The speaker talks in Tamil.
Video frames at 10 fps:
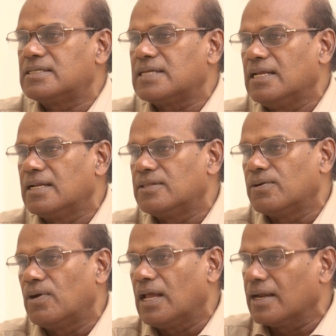ஸ்டாலினை
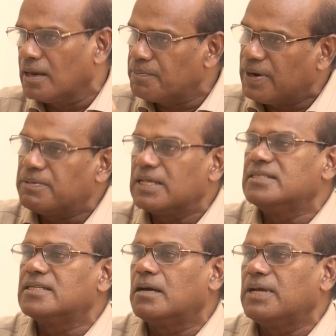எதிர்கொள்ளலாம் எடப்பாடி
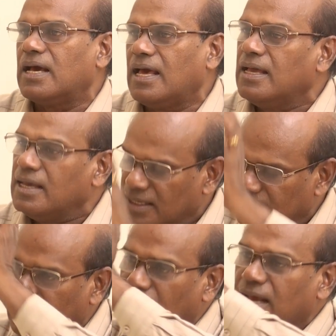பழனிசாமியால்
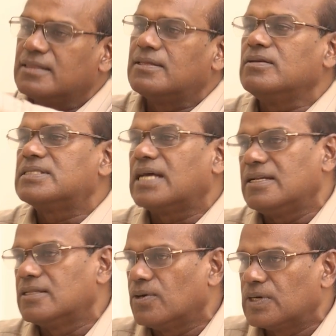எந்த காலத்திலையும்
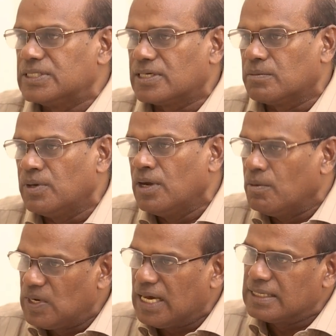ஸ்டாலினை தோக்கடிச்சிட
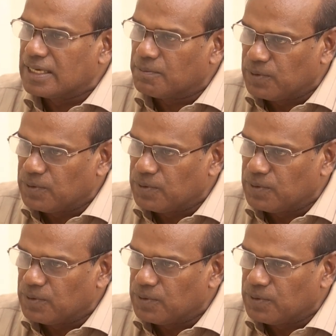முடியாதுங்கிற